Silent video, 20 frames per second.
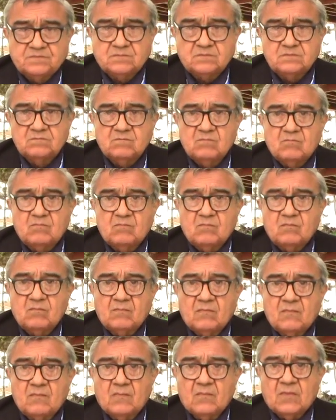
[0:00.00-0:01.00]
Un
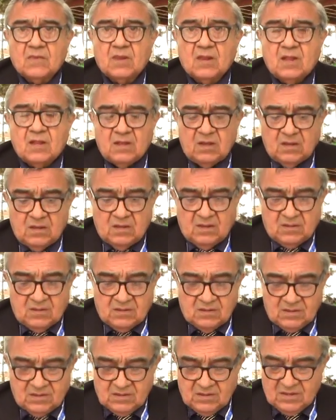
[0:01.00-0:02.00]
fulgor en las
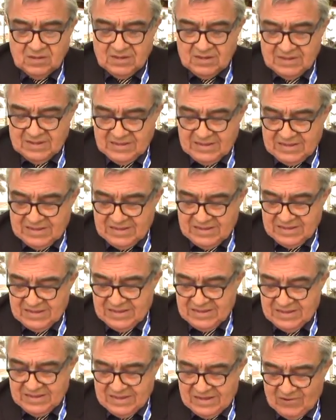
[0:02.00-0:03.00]
tinieblas. ¿Ah?
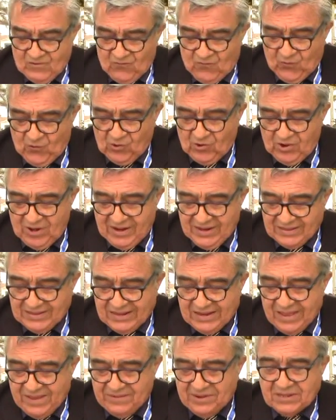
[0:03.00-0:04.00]
Un fulgor en las
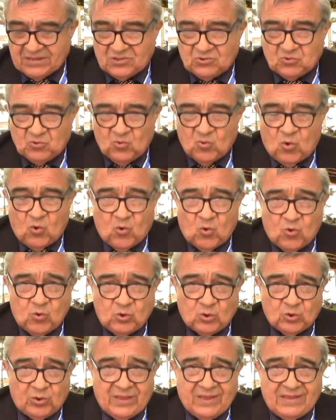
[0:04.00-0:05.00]
tinieblas es un
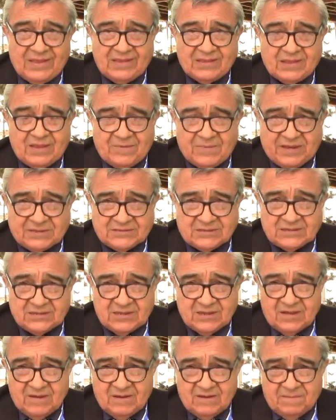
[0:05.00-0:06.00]
conjunto de décimas,
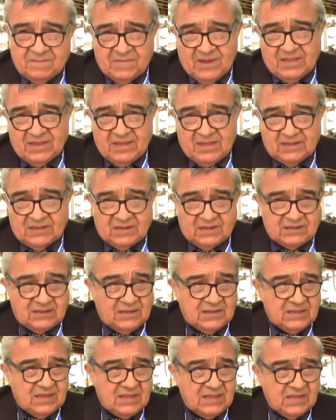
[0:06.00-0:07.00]
más de
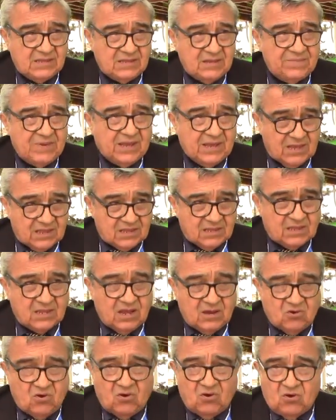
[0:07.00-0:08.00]
300 décimas que
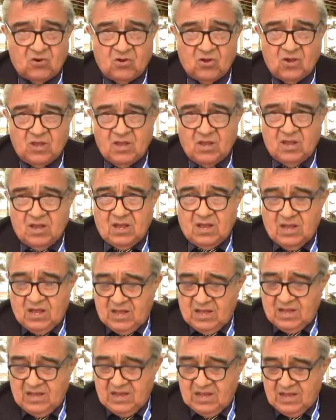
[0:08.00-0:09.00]
tengo
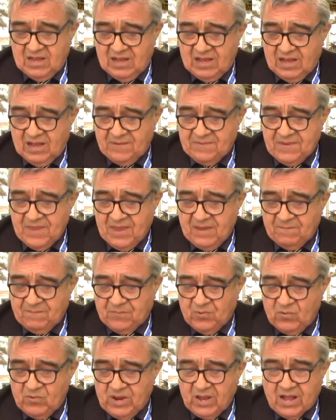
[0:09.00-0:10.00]
a, bien
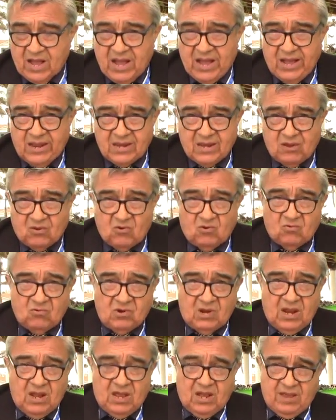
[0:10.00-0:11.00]
publicar y con
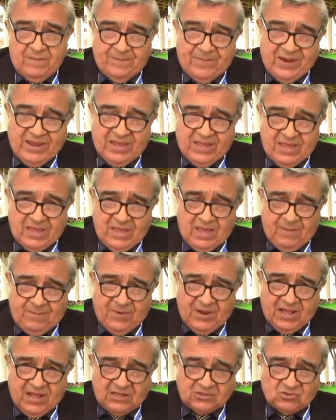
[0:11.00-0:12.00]
una
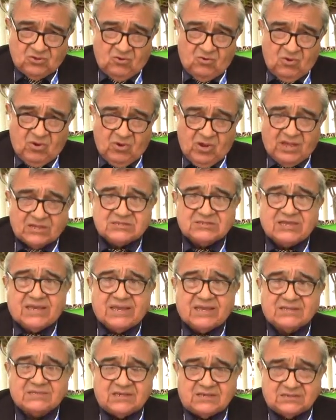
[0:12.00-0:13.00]
explicación, un
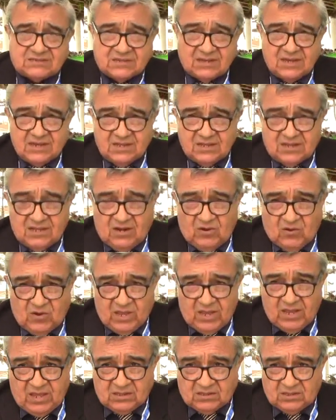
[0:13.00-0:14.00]
exégesis de lo
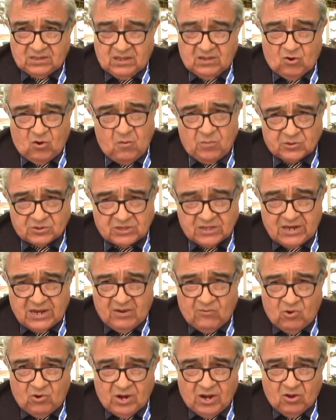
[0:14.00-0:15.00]
que es, cómo se
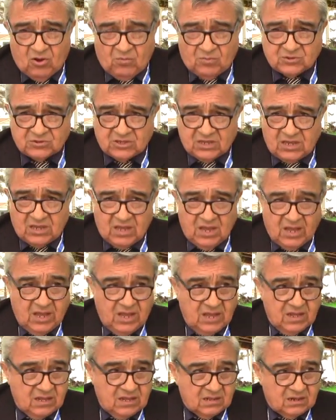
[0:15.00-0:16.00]
elaboran, cómo se
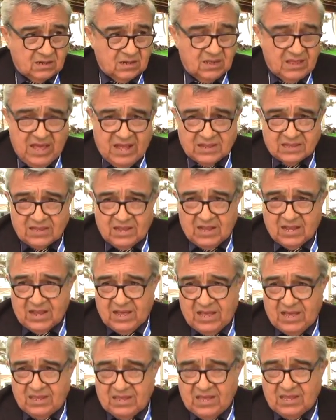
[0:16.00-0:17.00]
redactan
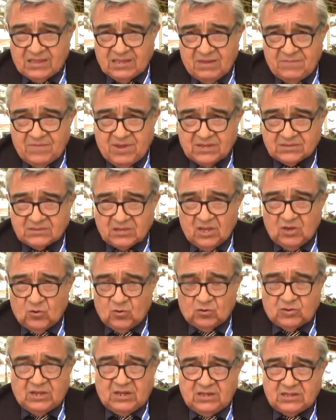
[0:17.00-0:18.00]
cada décimas
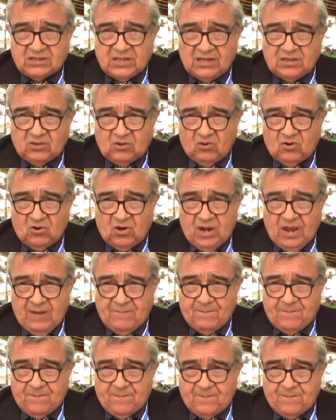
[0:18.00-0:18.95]
utilizando la